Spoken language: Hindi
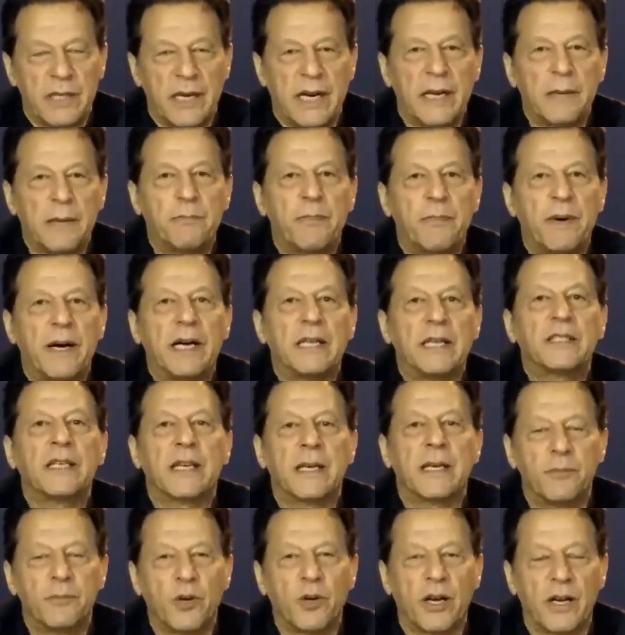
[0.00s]
साढ़े पाँच
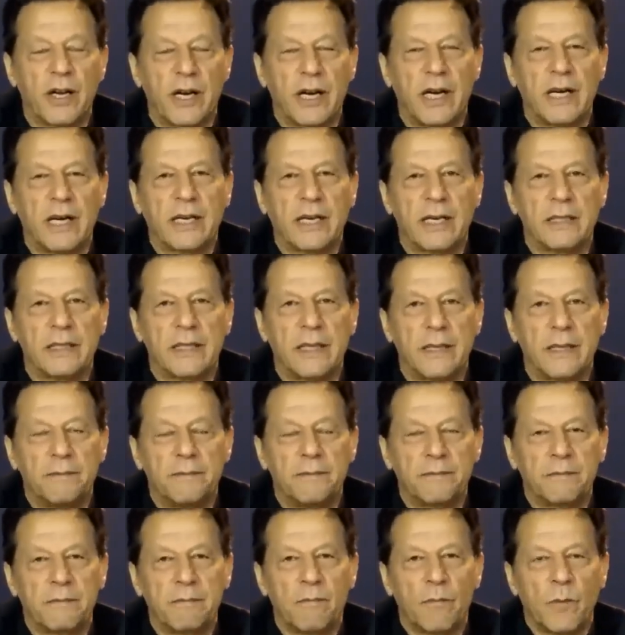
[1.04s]
अरब डॉलर आ गया था
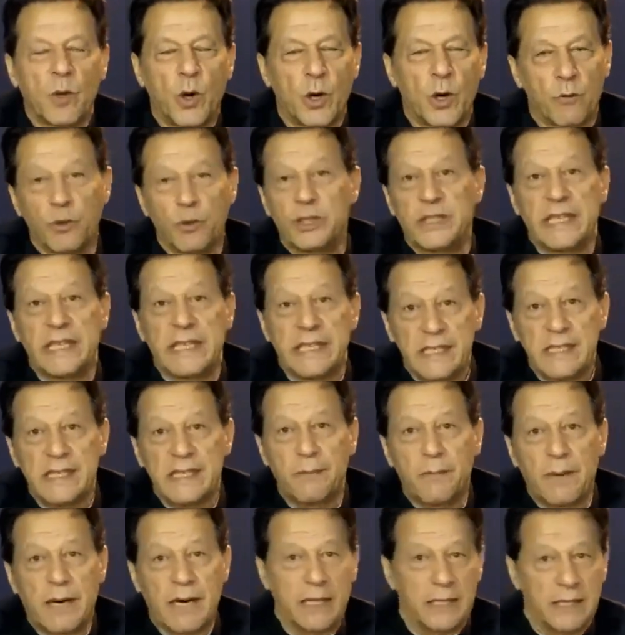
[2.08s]
और वो तेजी
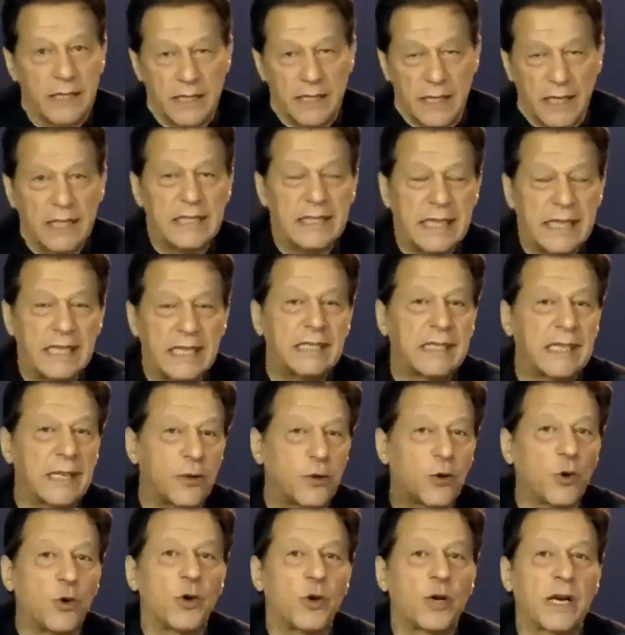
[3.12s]
से बढ़ रहा था यानी तेजी से
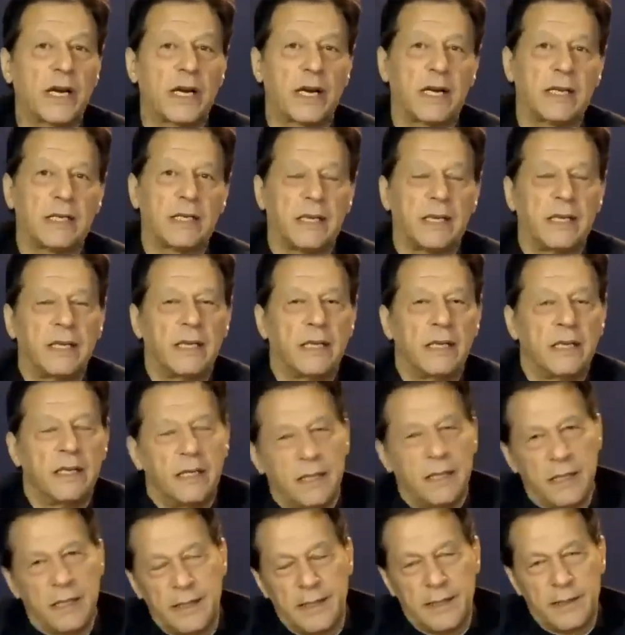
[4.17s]
ग्रो कर रहा था
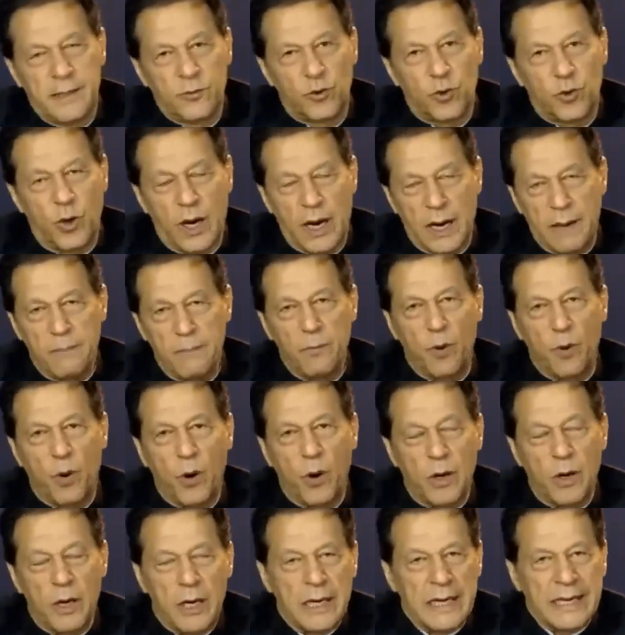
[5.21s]
तो हम
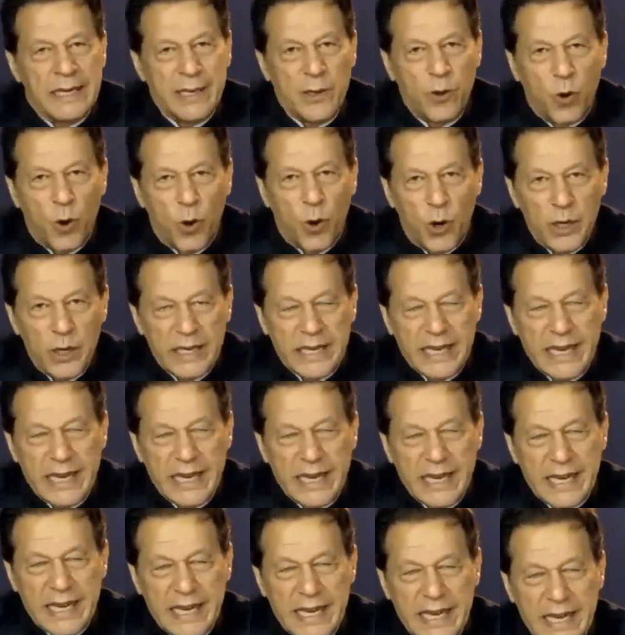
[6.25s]
और
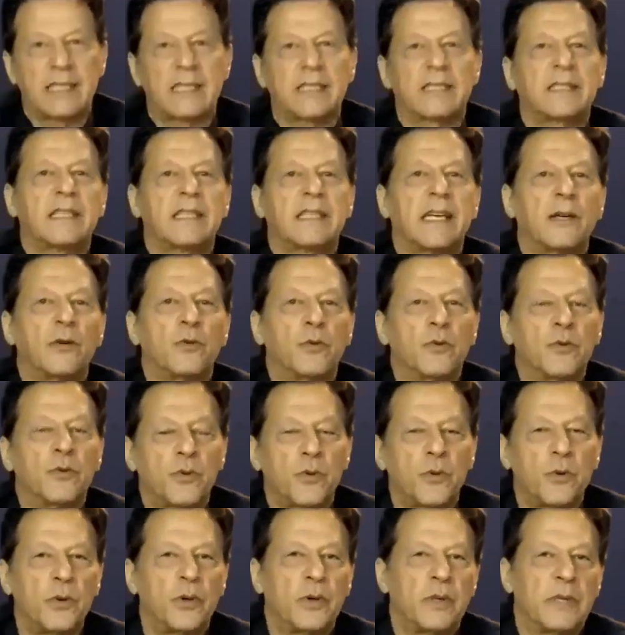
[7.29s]
क्या कर सकते हैं
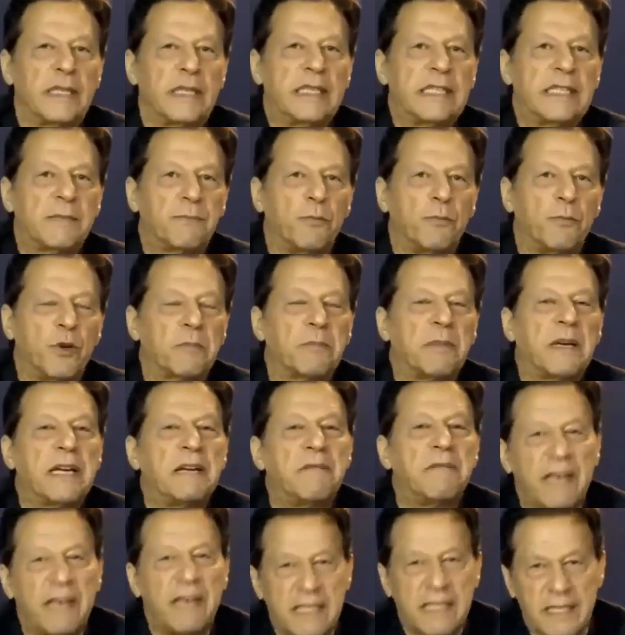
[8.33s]
उनको इस मुल्क में
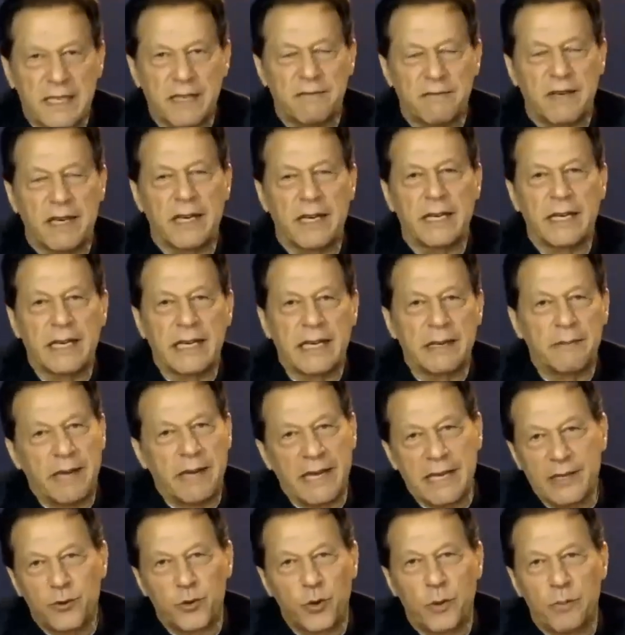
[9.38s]
इन्वेस्ट करवाने के लिए
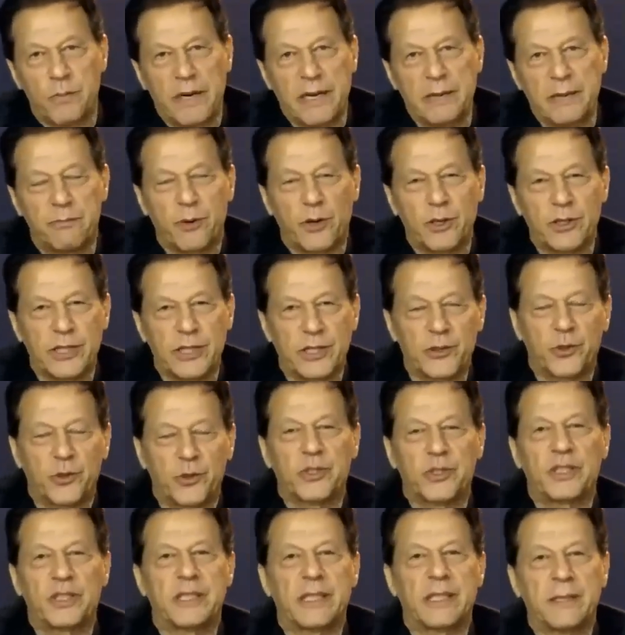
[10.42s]
मैंने दो बड़े प्रोजेक्ट
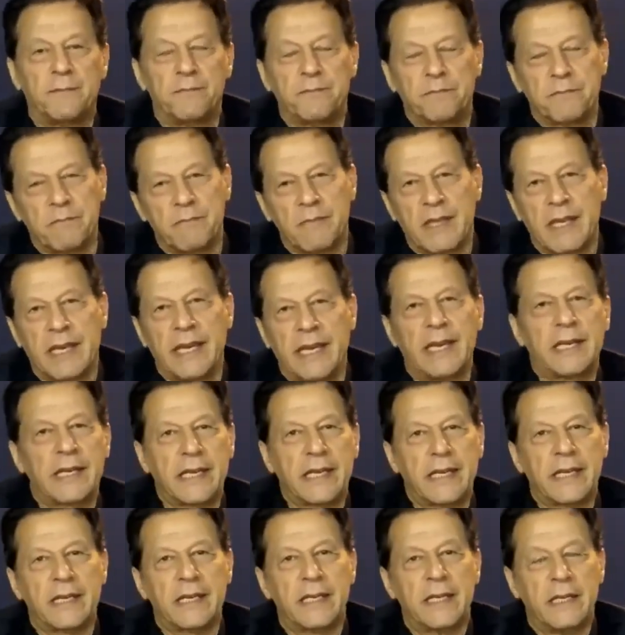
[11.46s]
सोचे थे
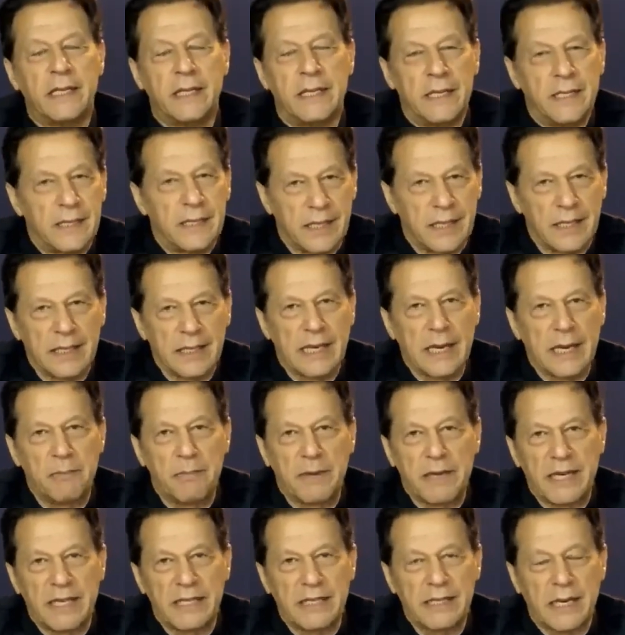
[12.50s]
एक ये सिंध
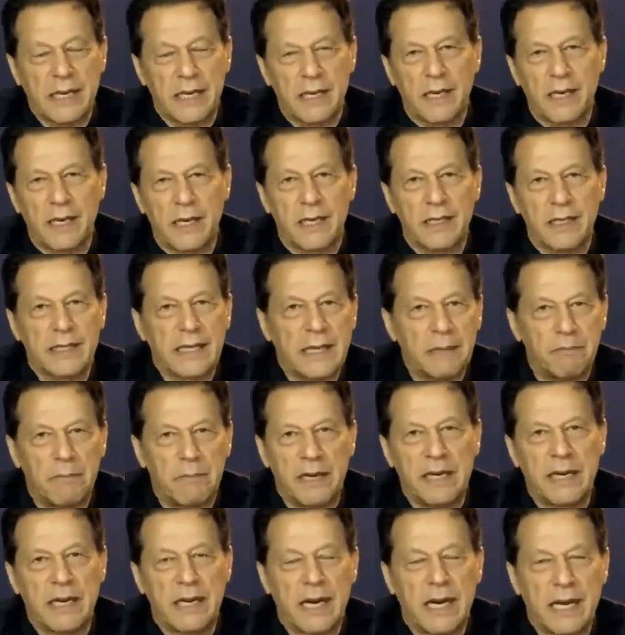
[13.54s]
गवर्नमेंट ने स्कटल कर दिया
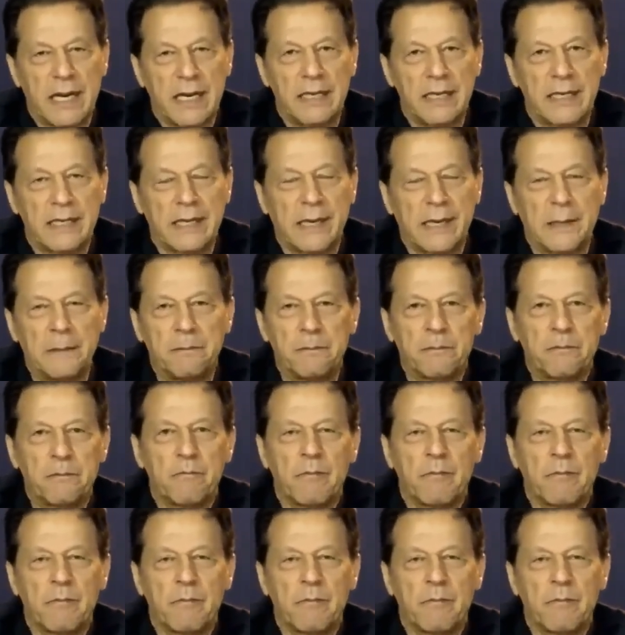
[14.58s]
बंडल आइलैंड का